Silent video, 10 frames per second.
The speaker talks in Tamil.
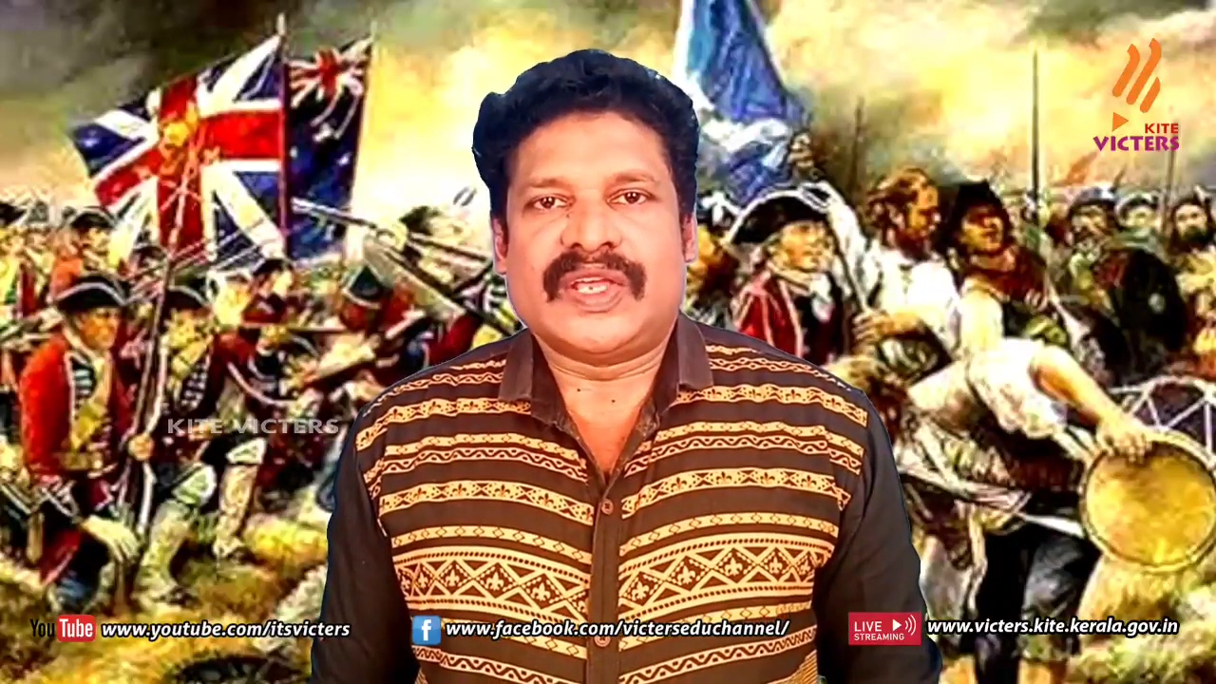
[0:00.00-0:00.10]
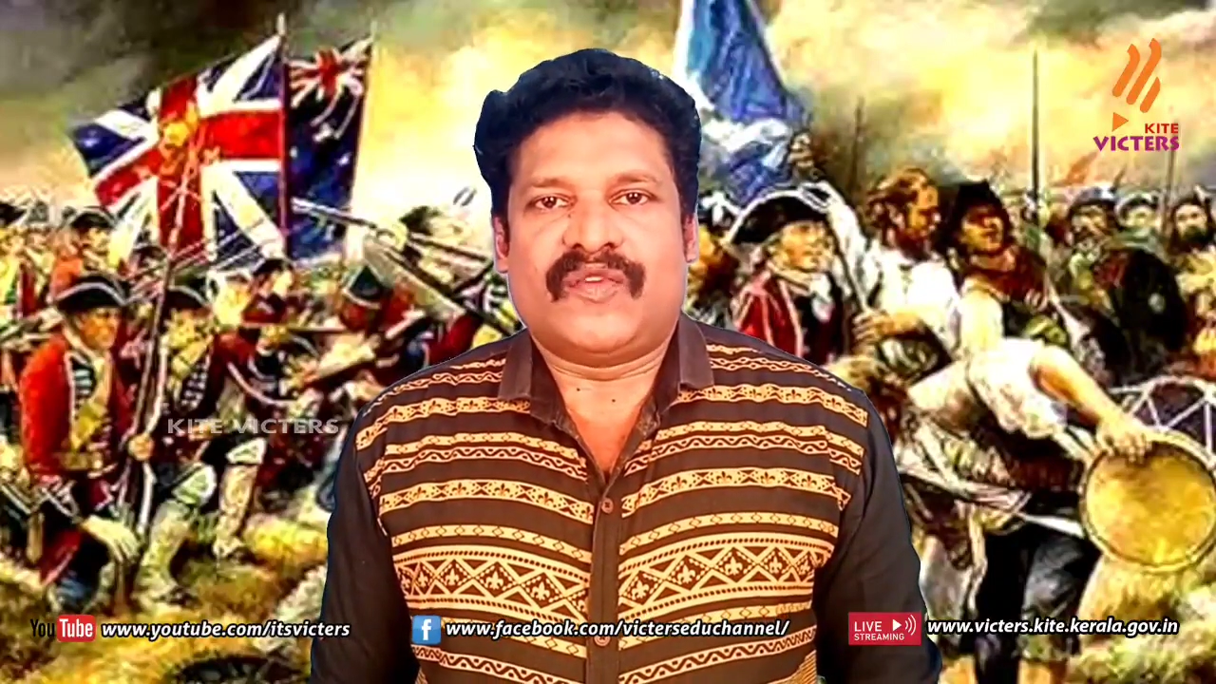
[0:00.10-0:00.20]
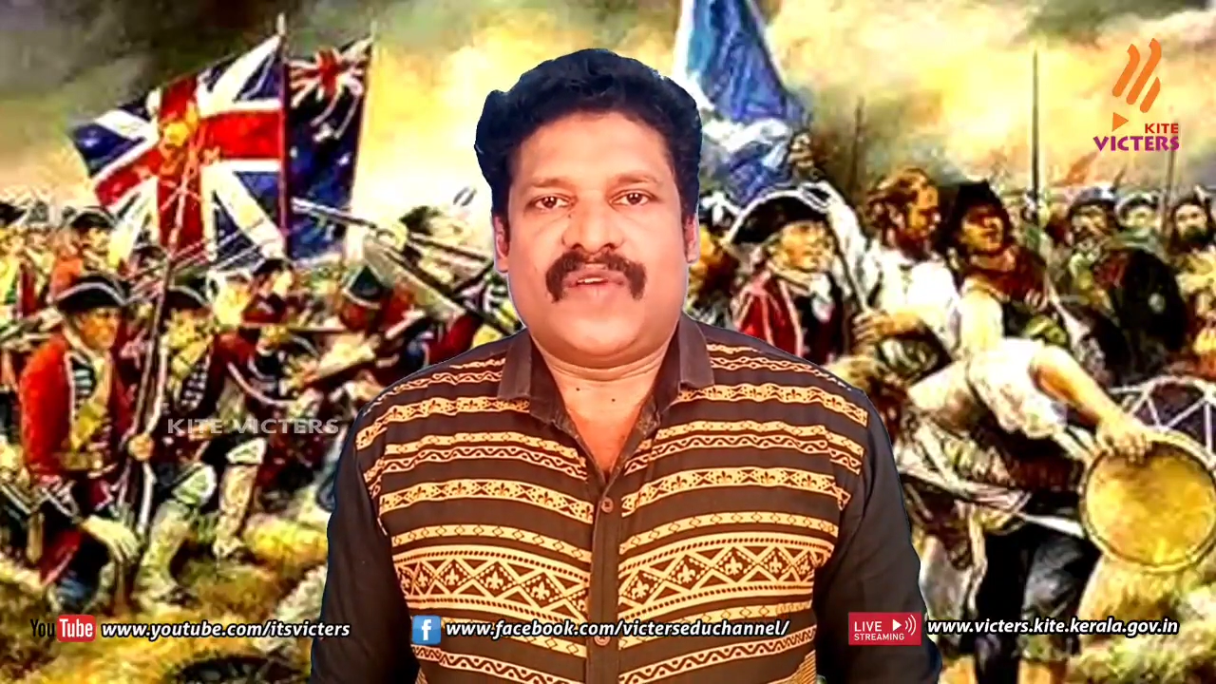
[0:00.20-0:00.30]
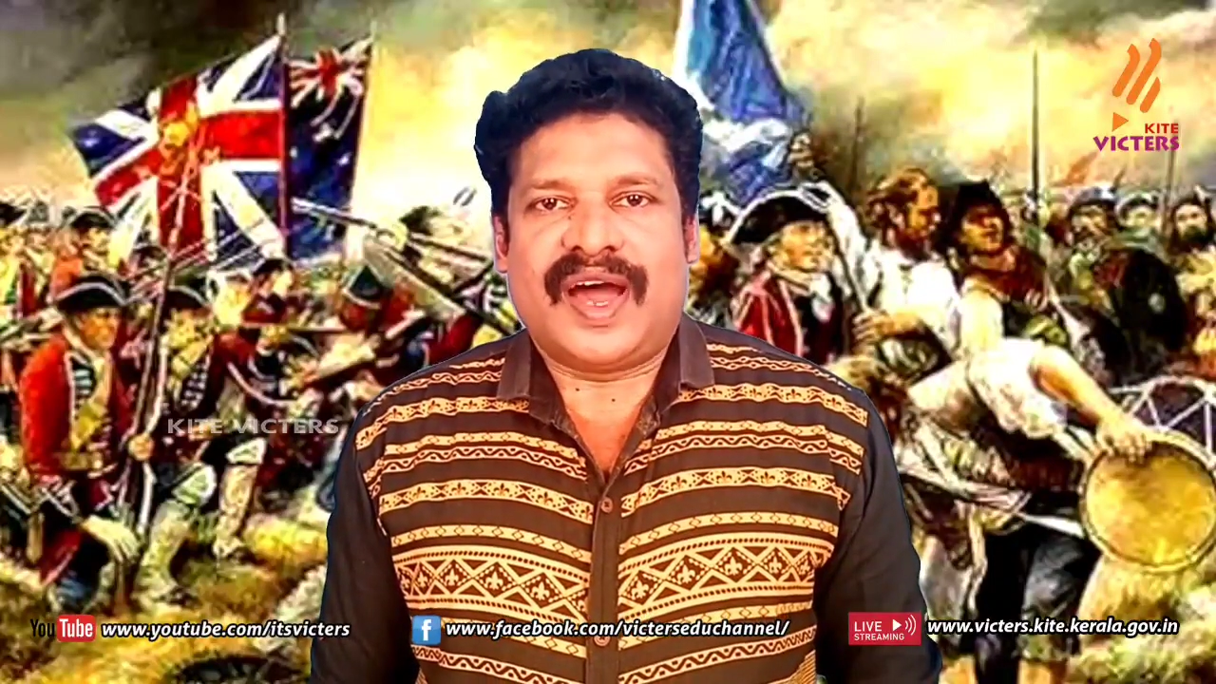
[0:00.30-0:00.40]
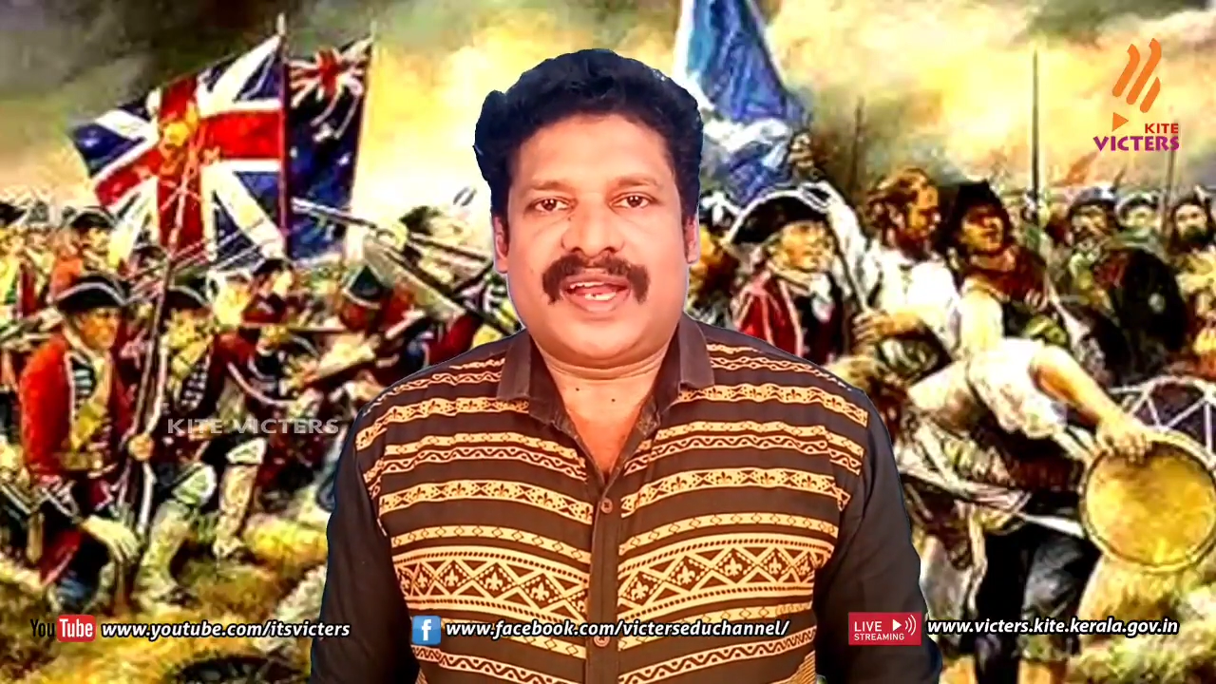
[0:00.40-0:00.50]

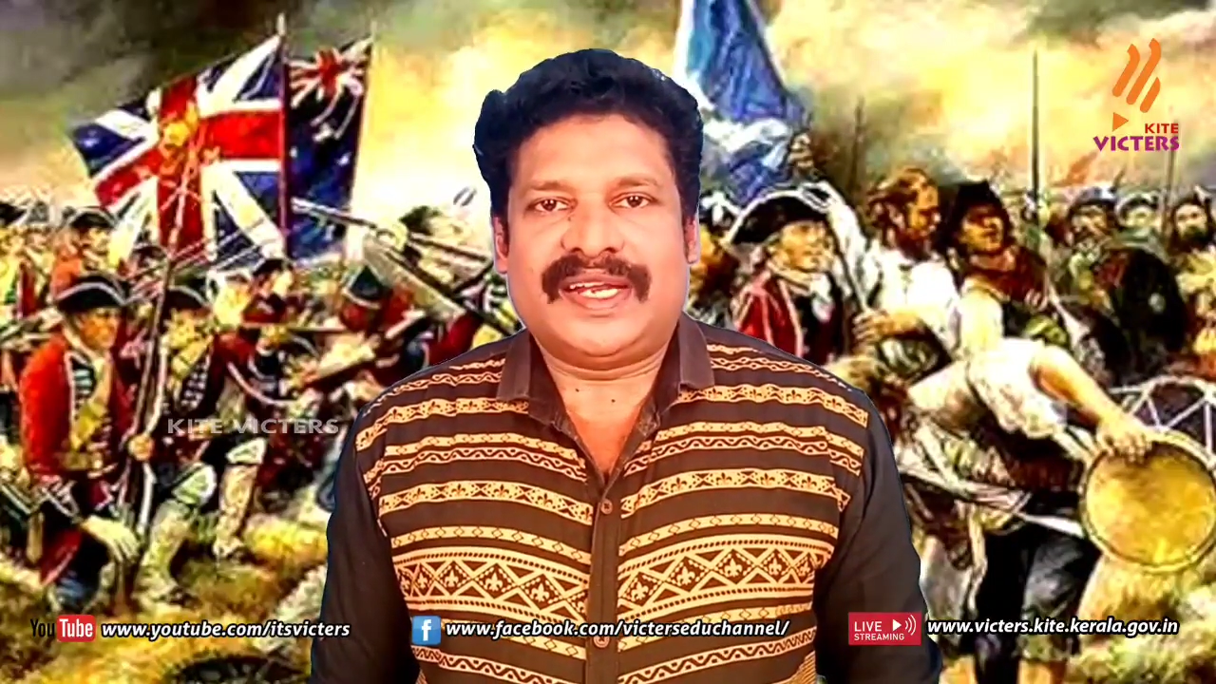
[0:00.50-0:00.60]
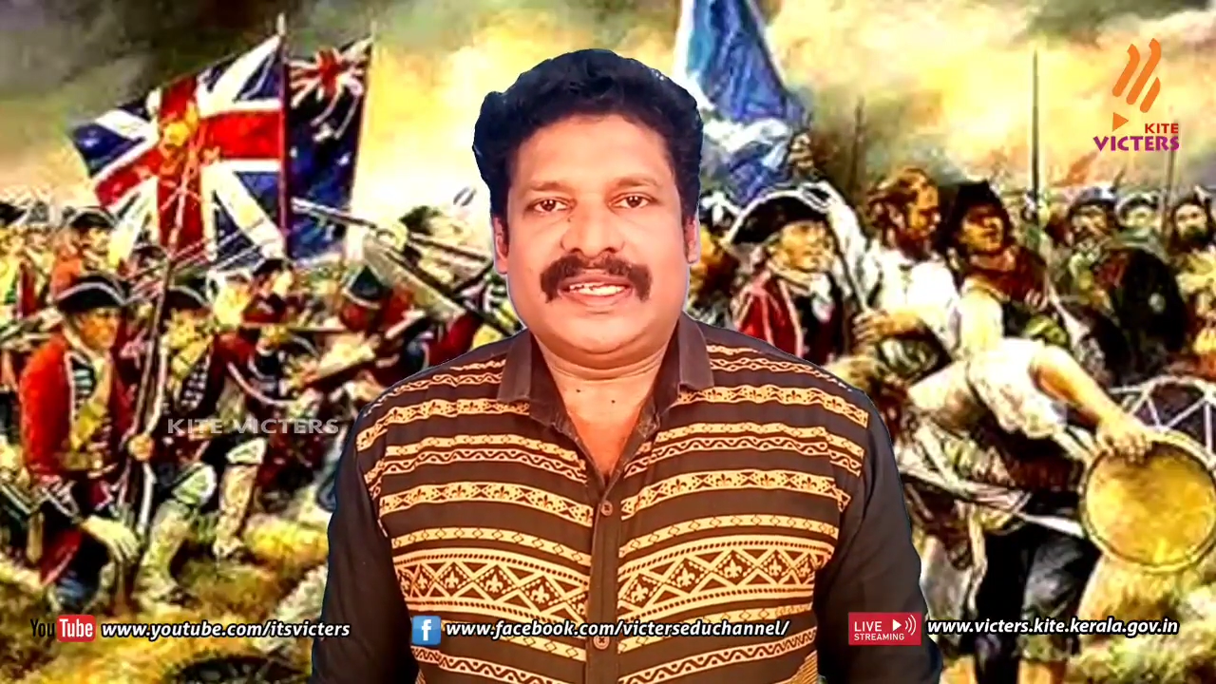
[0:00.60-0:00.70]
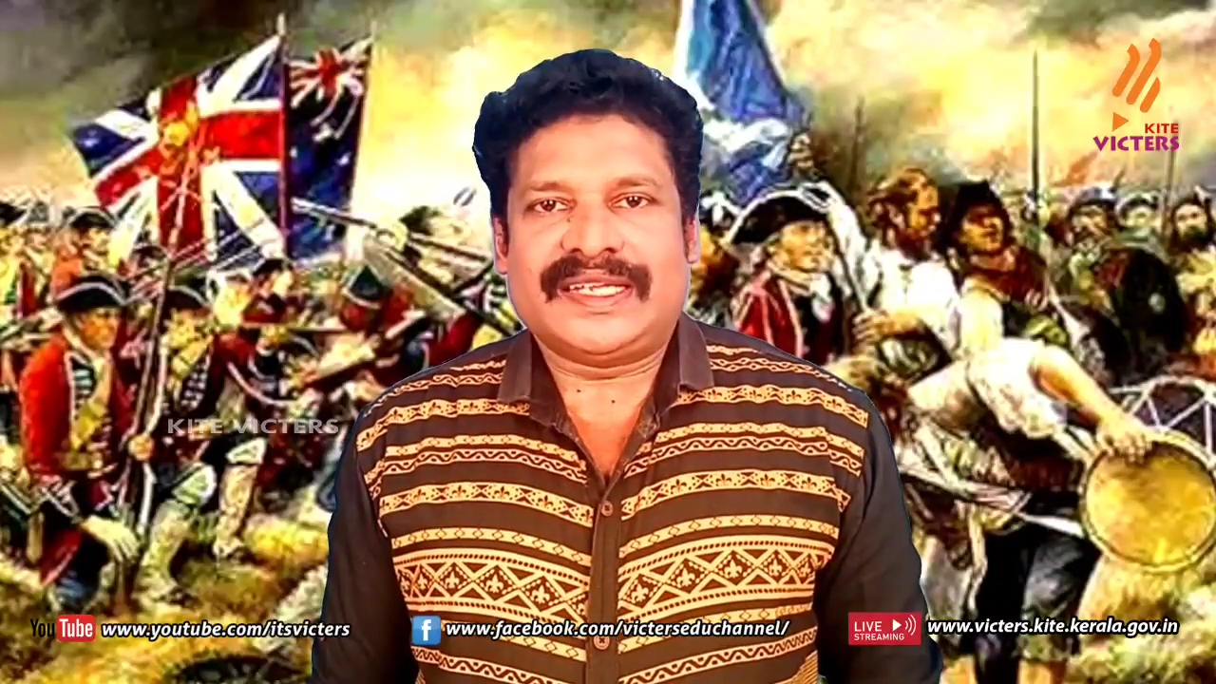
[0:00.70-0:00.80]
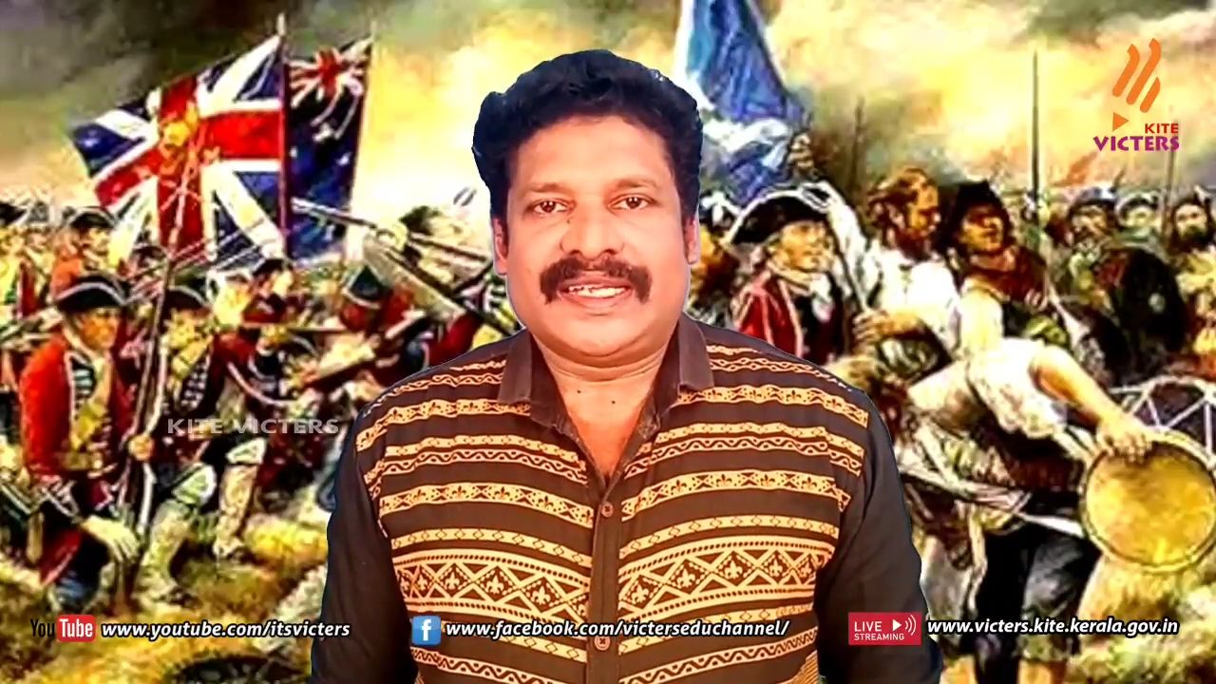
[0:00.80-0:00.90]
எவ்வாறு